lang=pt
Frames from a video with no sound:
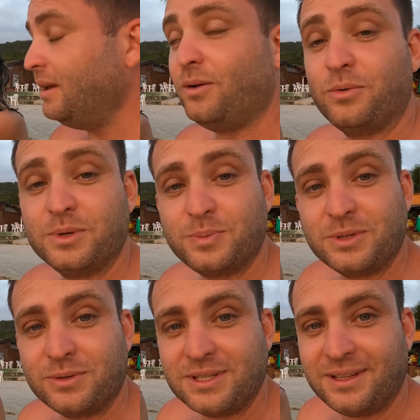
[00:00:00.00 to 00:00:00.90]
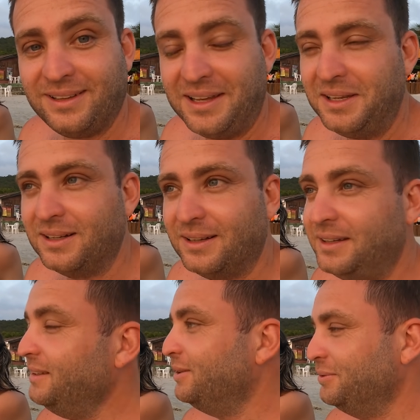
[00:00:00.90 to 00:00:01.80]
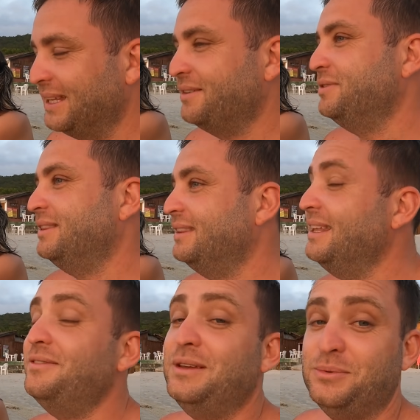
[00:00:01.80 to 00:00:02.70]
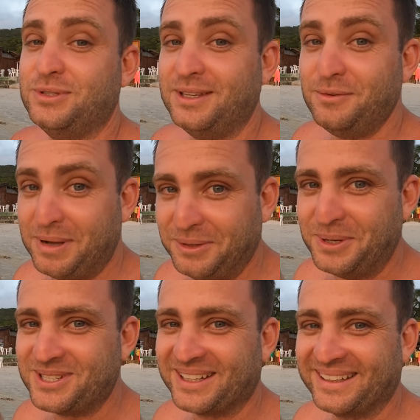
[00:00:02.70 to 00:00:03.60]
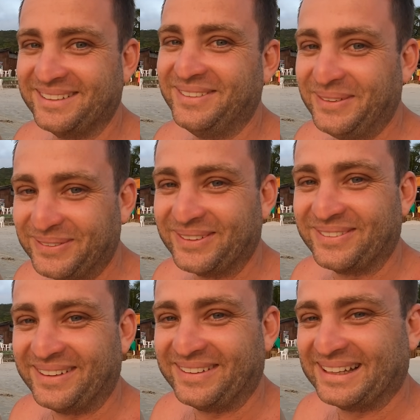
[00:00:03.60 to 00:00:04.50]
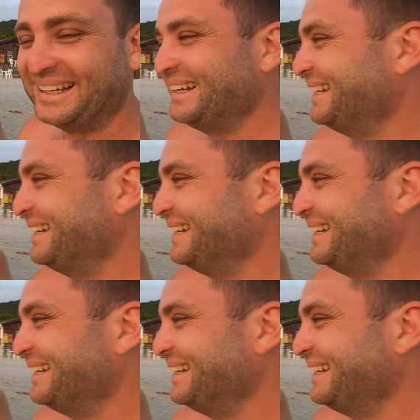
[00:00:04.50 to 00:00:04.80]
tem algumas pessoas aqui na ilha, então deve, devemos ter uma noite aqui. Vamos ver o que vai é rolar.